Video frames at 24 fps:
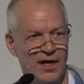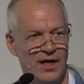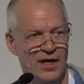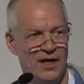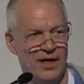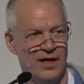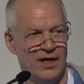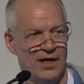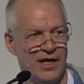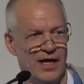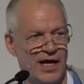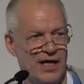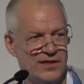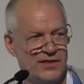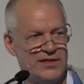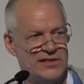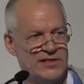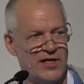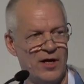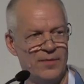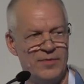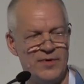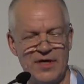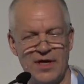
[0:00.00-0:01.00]
Äh, er hat das,
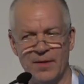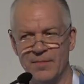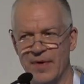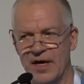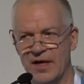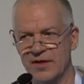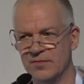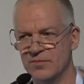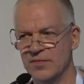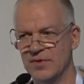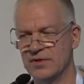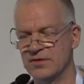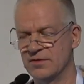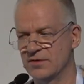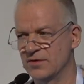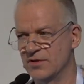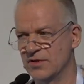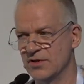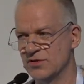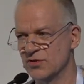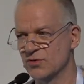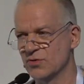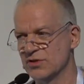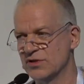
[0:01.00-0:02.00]
glaube ich, gemeint mit
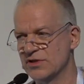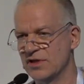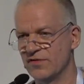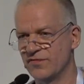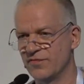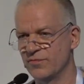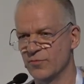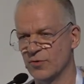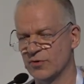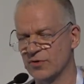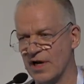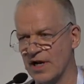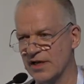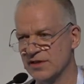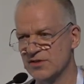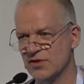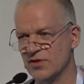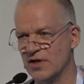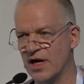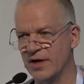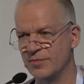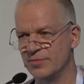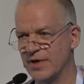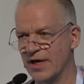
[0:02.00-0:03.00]
diskursivem und
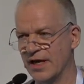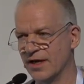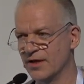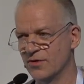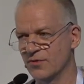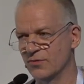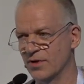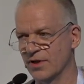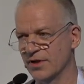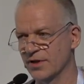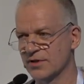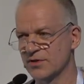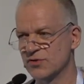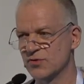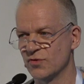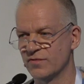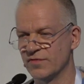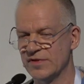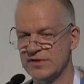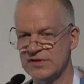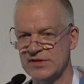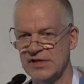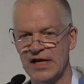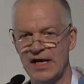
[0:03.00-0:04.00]
rationalem Denken oder irgend
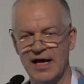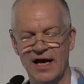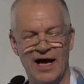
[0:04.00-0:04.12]
sowas.